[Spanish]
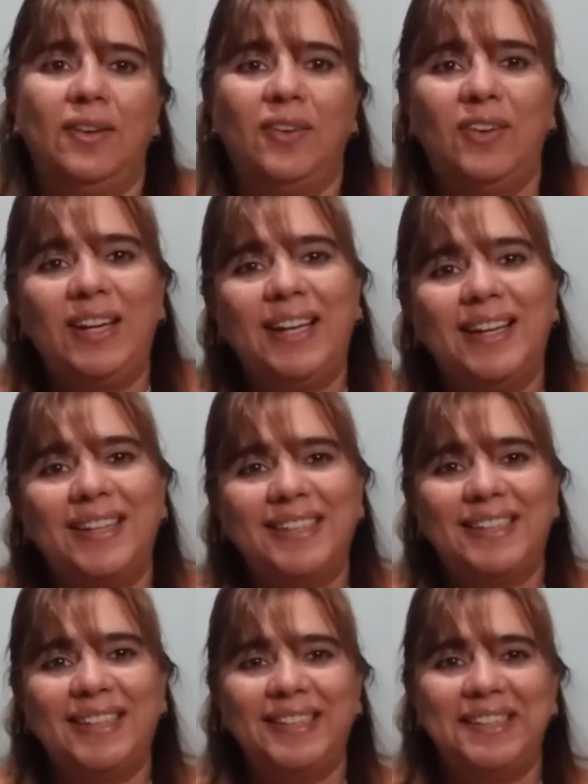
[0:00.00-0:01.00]
Hola, ¿qué
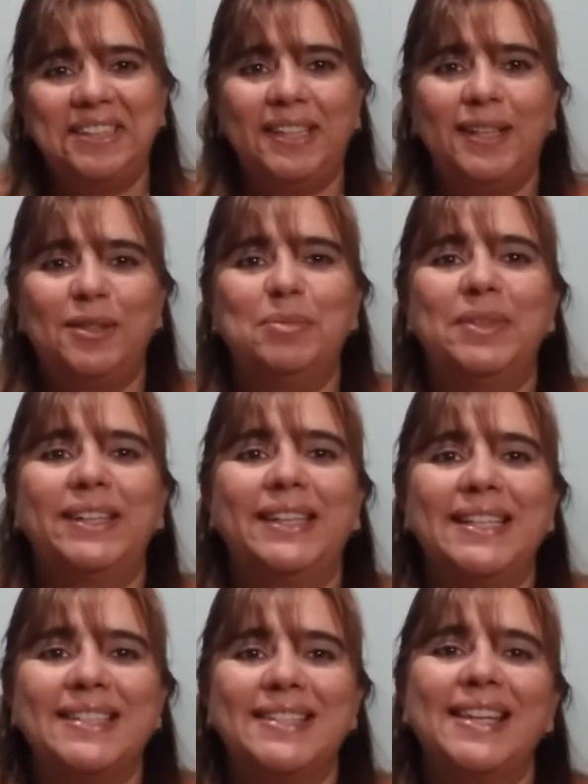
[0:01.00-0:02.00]
tal Tete? ¿Cómo
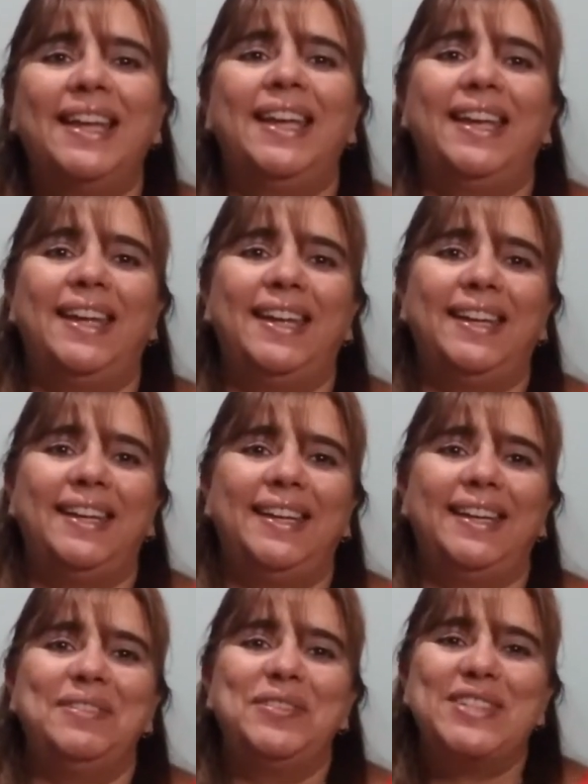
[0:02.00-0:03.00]
estás?
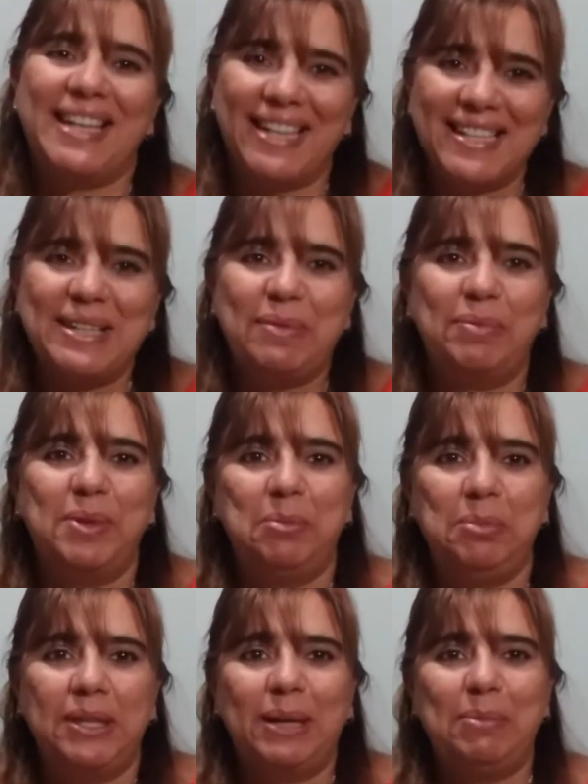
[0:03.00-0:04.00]
Eh, muchas gracias por
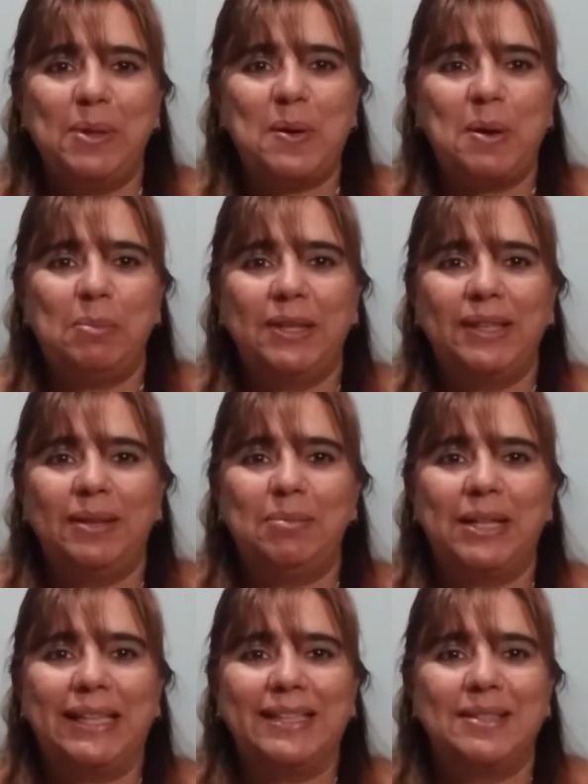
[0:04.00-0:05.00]
invitarme nuevamente a
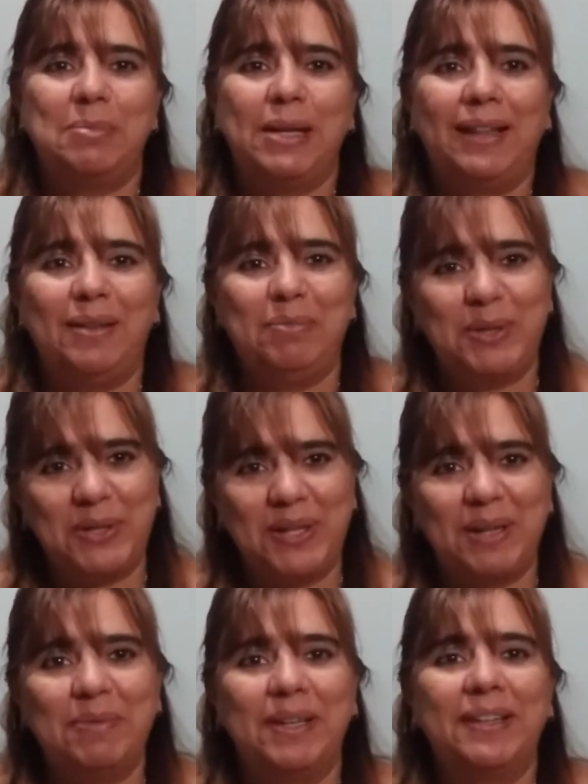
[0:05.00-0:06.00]
participar del
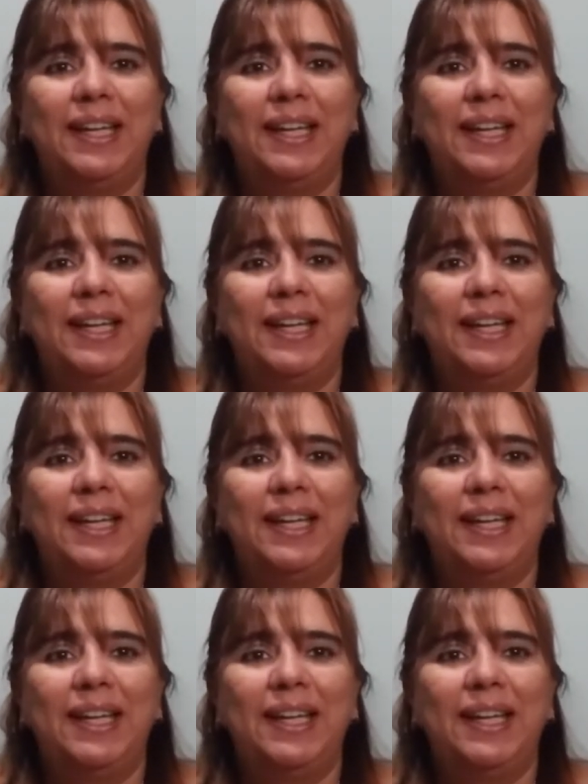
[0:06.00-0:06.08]
programa.